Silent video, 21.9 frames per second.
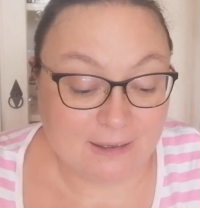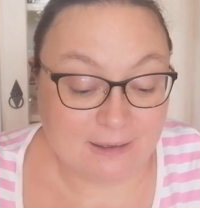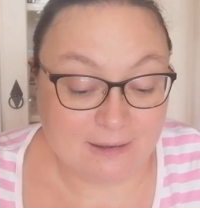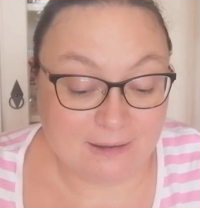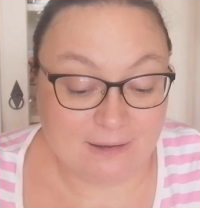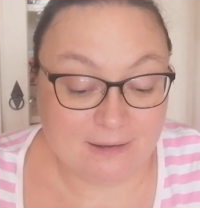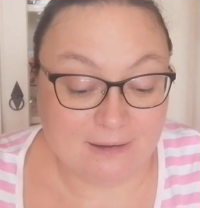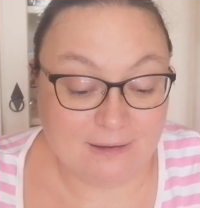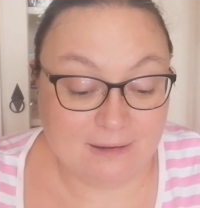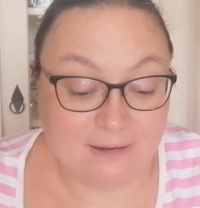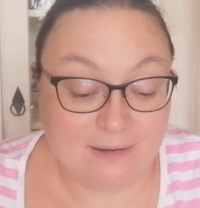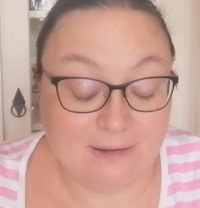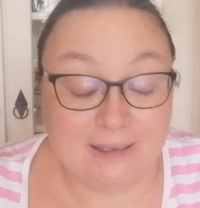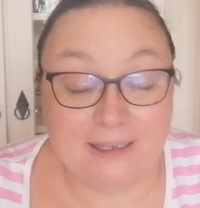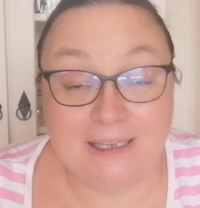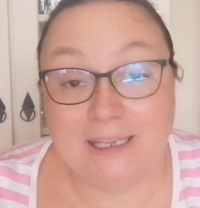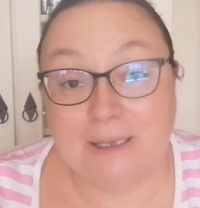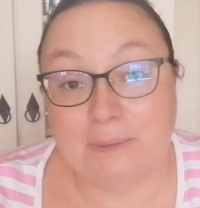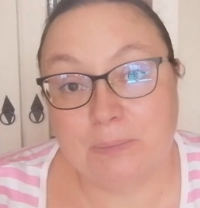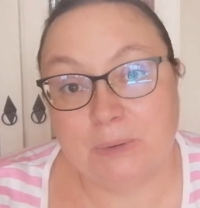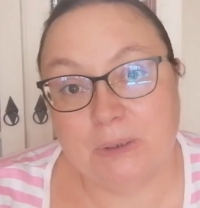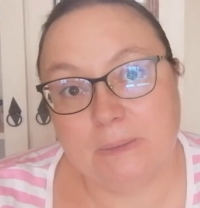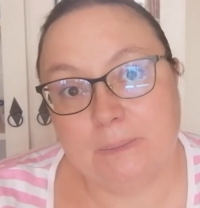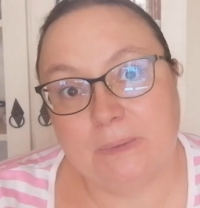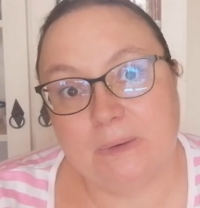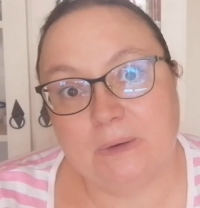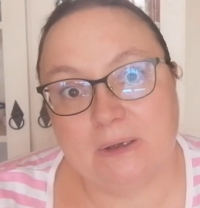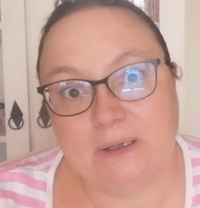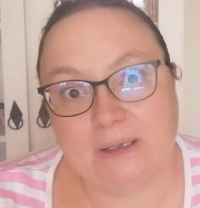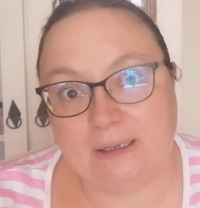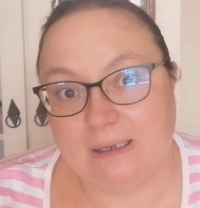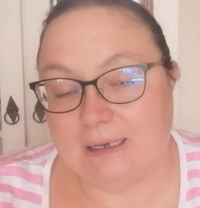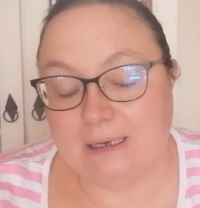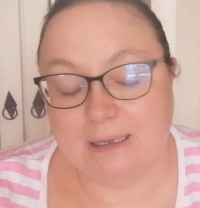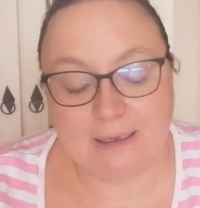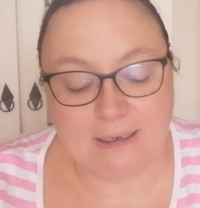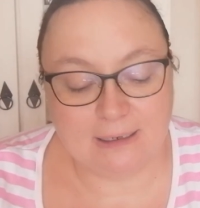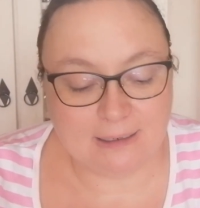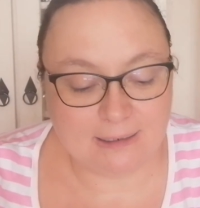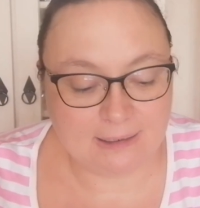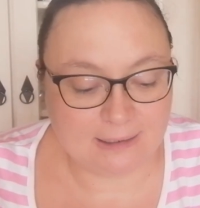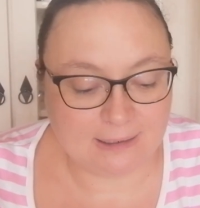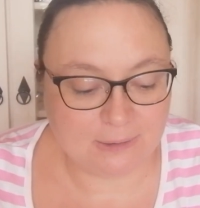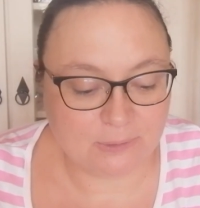euh, et à préparer
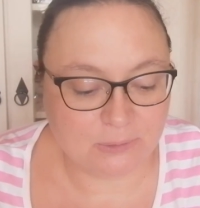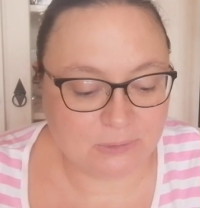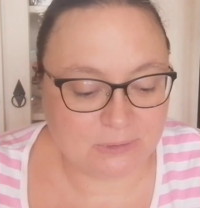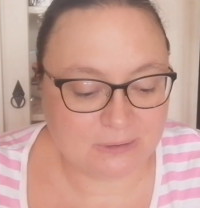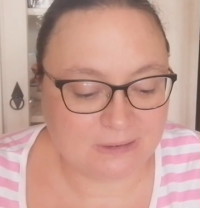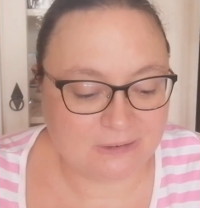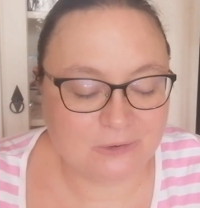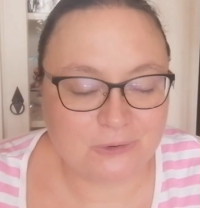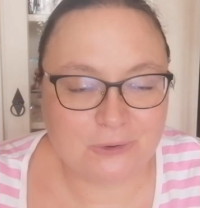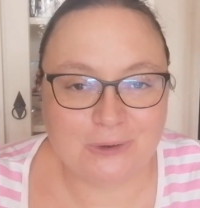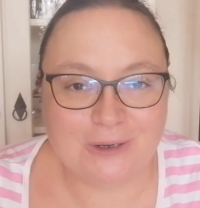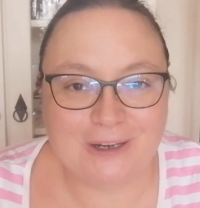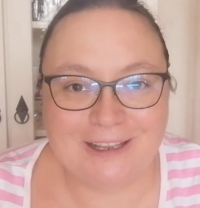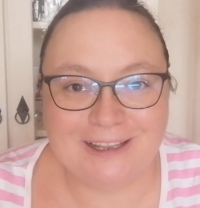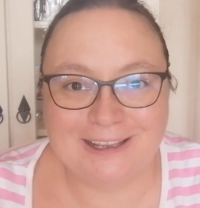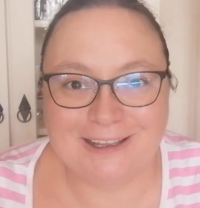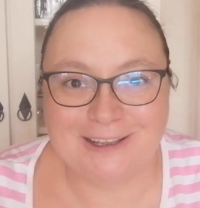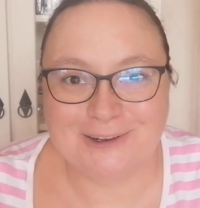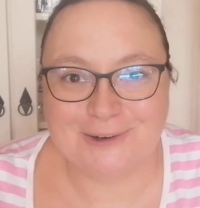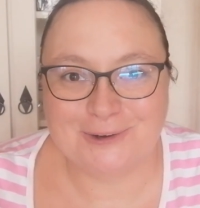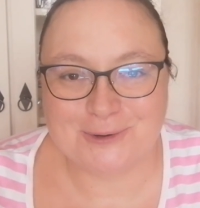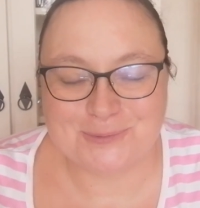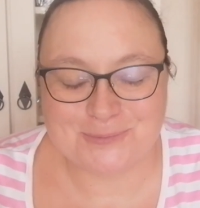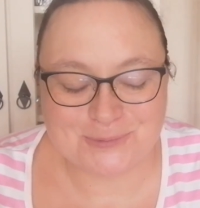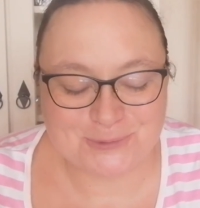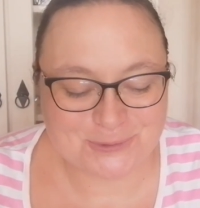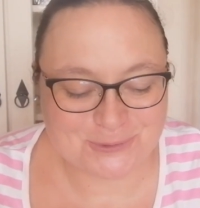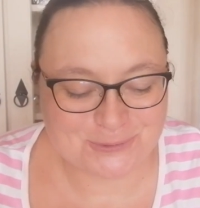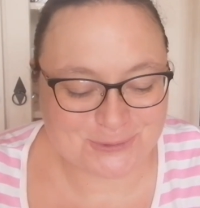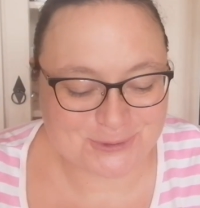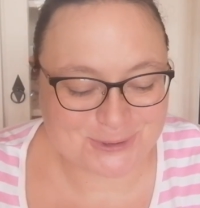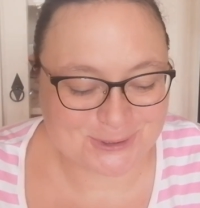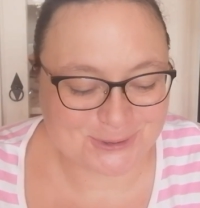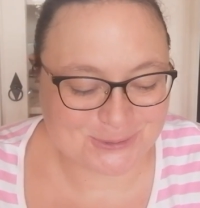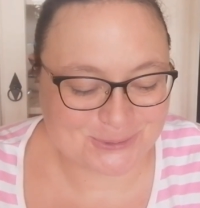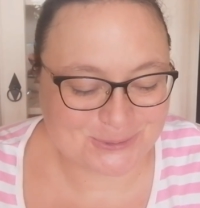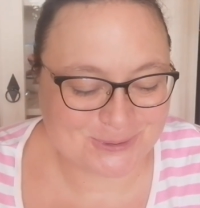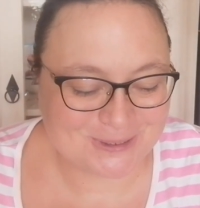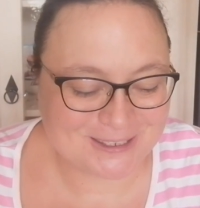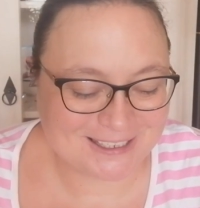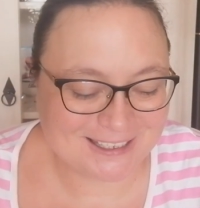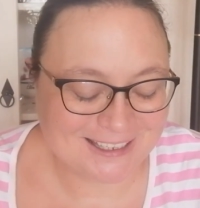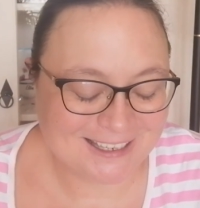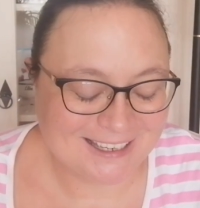la, rentrée scolaire, hein, comme vous vous en
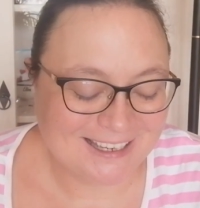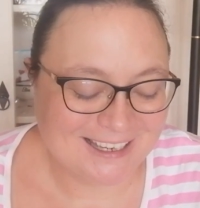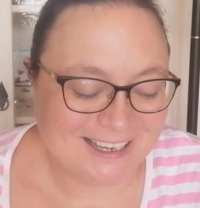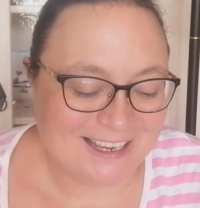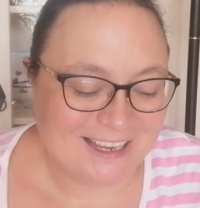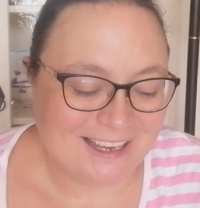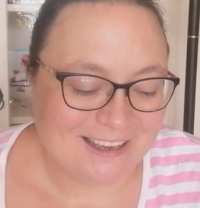doutez.